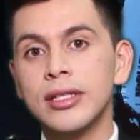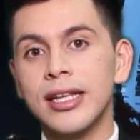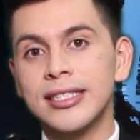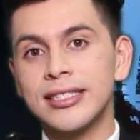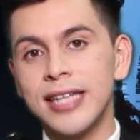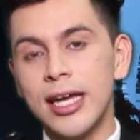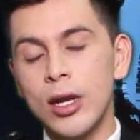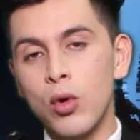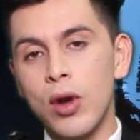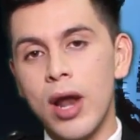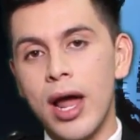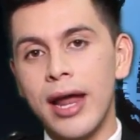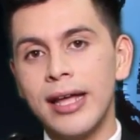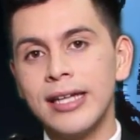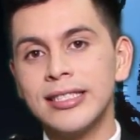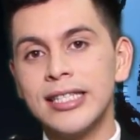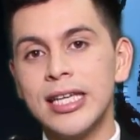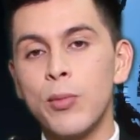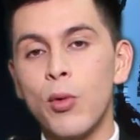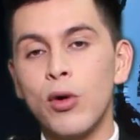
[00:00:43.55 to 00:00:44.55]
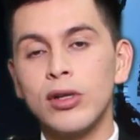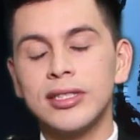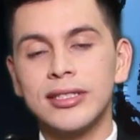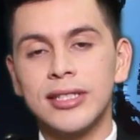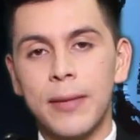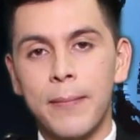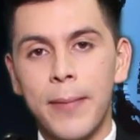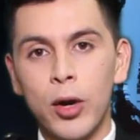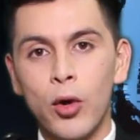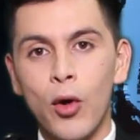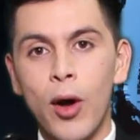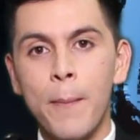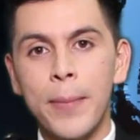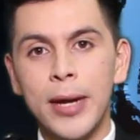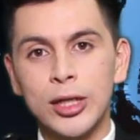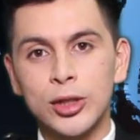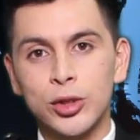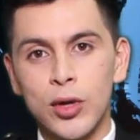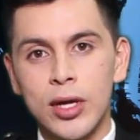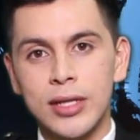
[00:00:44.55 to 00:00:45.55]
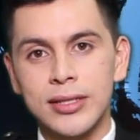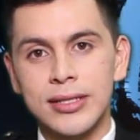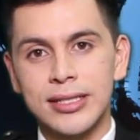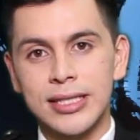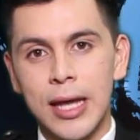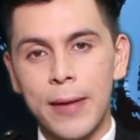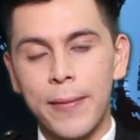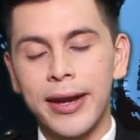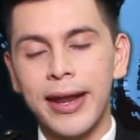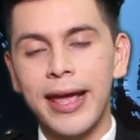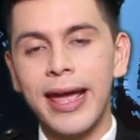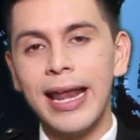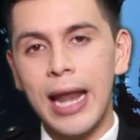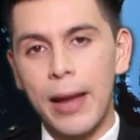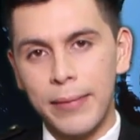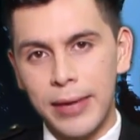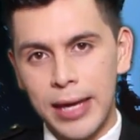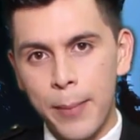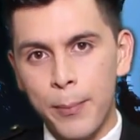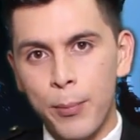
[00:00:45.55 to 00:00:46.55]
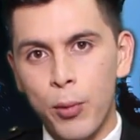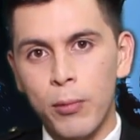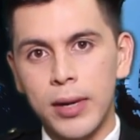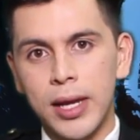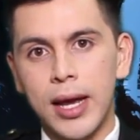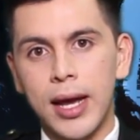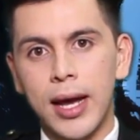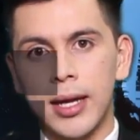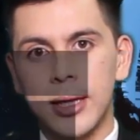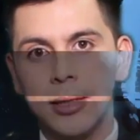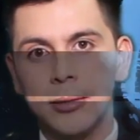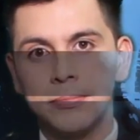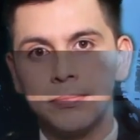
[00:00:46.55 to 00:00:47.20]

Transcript: de celulares y bolsas de mano a personas que estaban en la vía pública.